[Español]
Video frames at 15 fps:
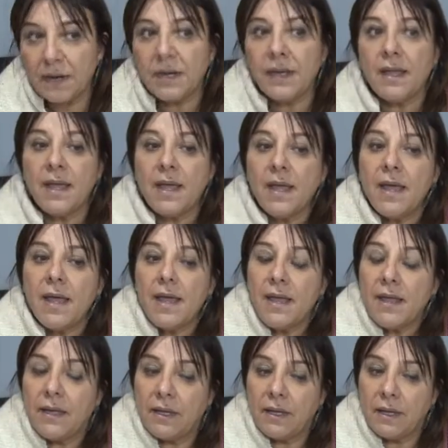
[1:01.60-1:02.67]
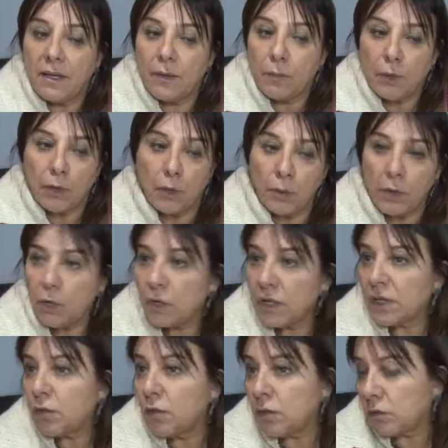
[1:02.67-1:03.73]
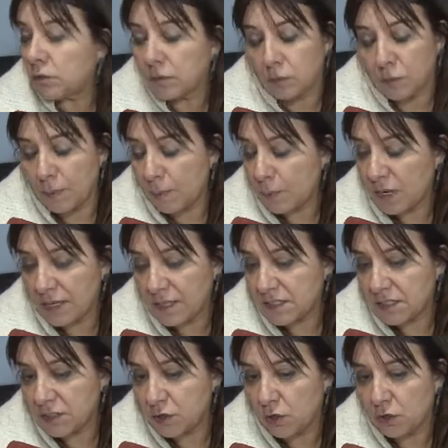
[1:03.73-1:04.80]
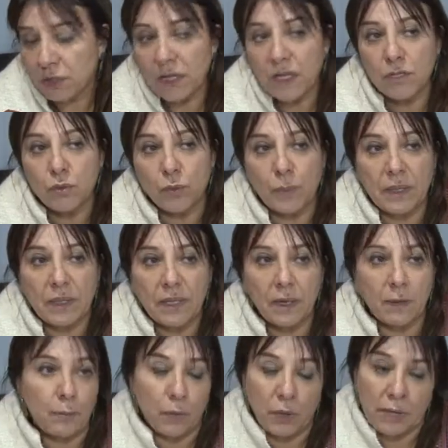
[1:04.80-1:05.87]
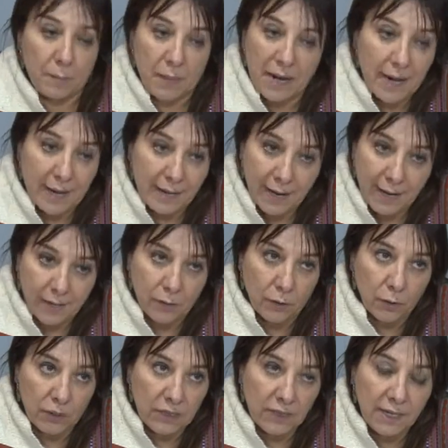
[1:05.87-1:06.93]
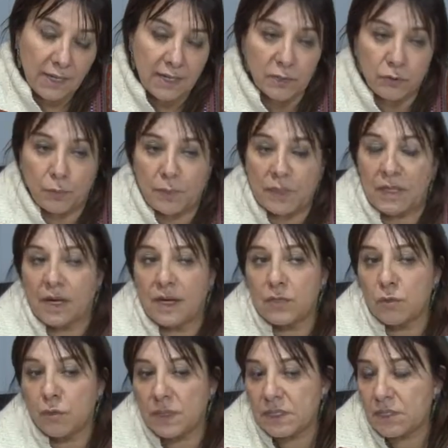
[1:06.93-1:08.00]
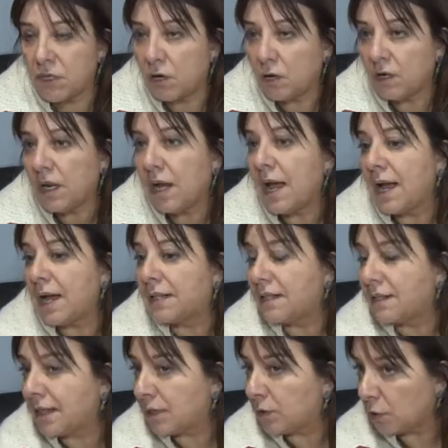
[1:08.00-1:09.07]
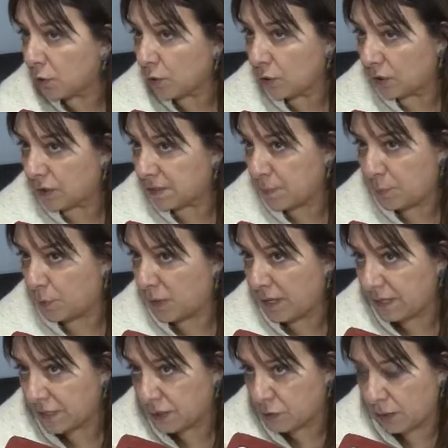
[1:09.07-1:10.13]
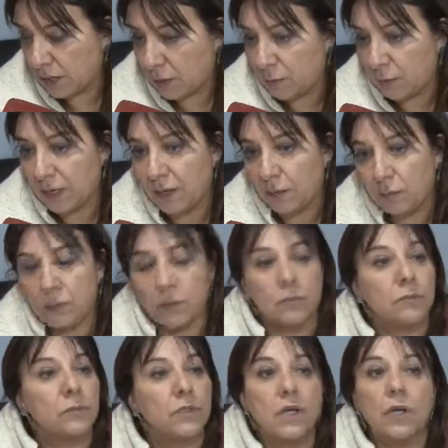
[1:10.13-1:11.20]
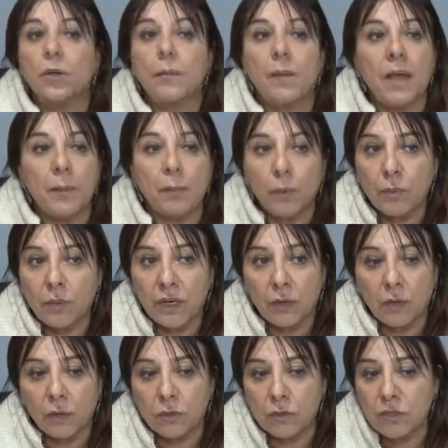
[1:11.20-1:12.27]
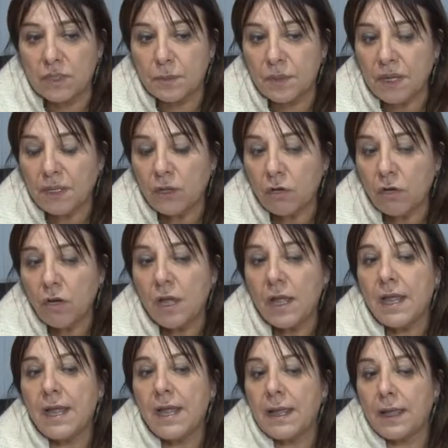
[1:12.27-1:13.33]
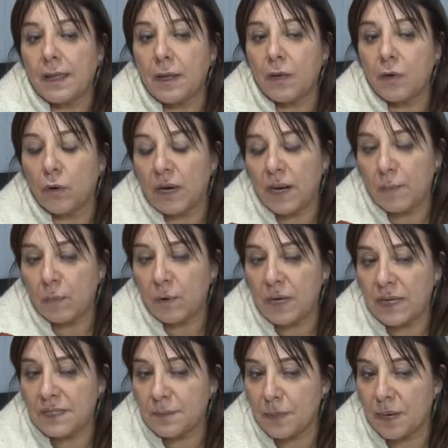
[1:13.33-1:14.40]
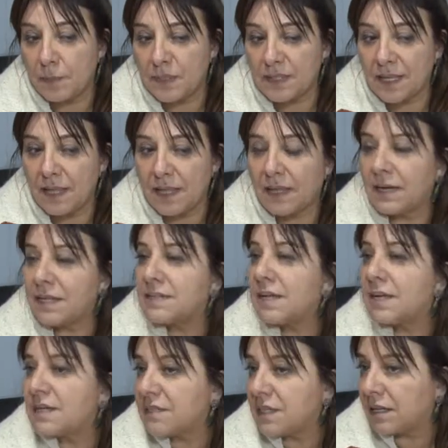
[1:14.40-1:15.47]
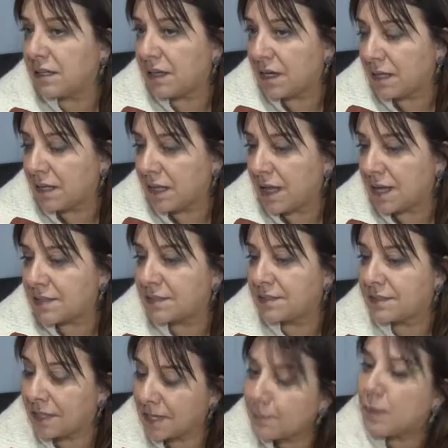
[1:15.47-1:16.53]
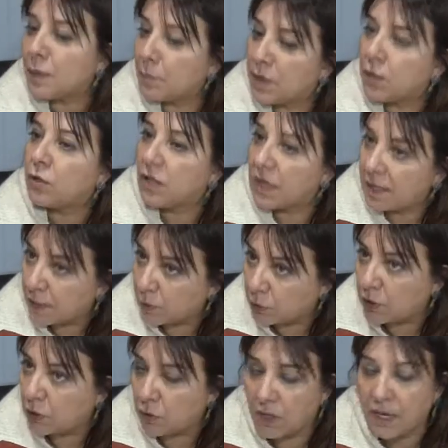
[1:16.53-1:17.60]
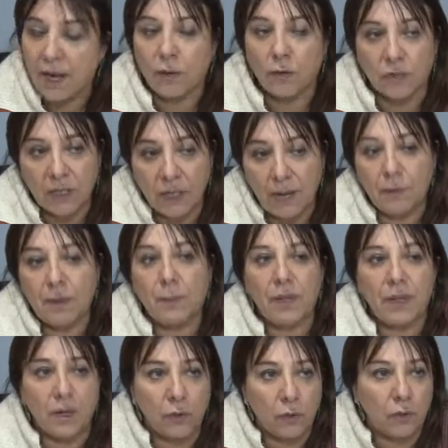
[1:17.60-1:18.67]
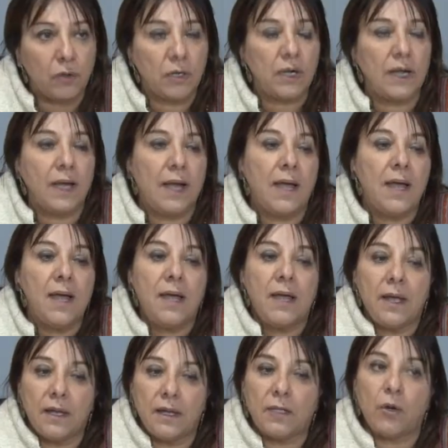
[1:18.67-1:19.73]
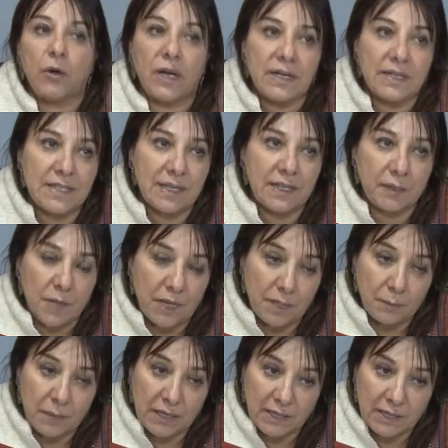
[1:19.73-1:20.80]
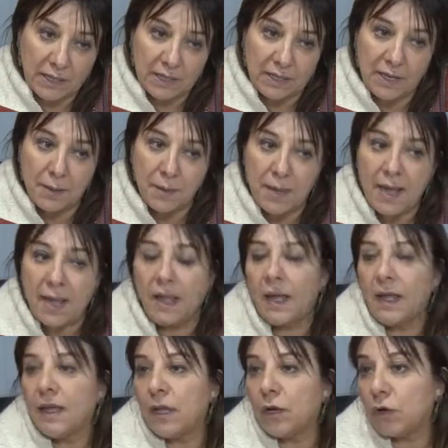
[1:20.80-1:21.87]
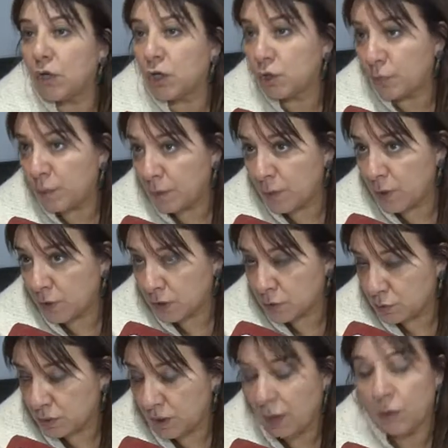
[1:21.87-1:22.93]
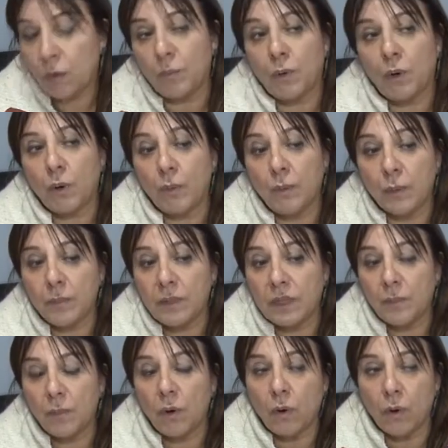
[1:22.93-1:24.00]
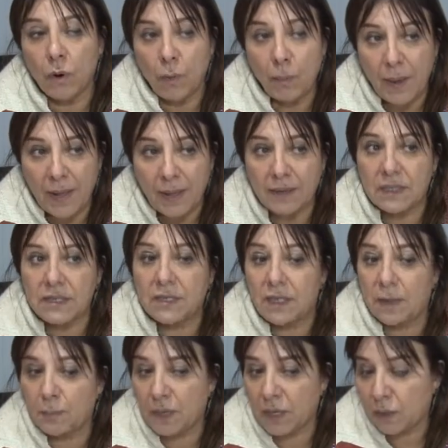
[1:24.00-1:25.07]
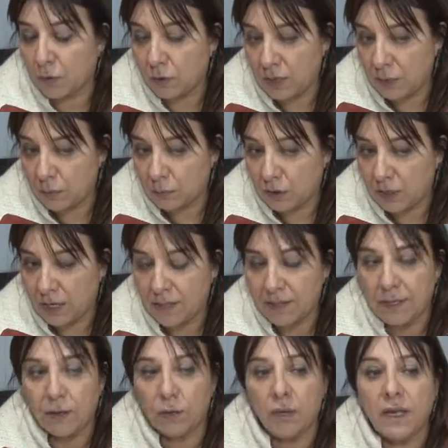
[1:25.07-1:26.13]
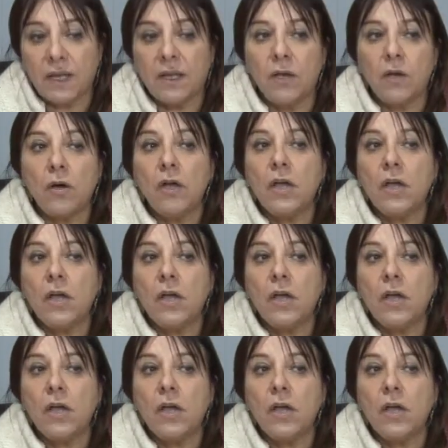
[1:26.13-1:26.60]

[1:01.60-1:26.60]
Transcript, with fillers: Enrique. Y bueno, luego de esto tomamos la decisión de suspender, porque además la ley nos lo indica, suspender la subvención hasta tanto eh, se ponga derecho a la escuela. Bueno, entonces lo demás es público conocimiento. Eh, logramos la semana pasada ingresar a hacer tres días, tres primeros días de auditoría contable, pedagógica, este, organizativa y administrativa. Y con estos primeros resultados, como nos comprometimos con los padres y también con las autoridades del colegio,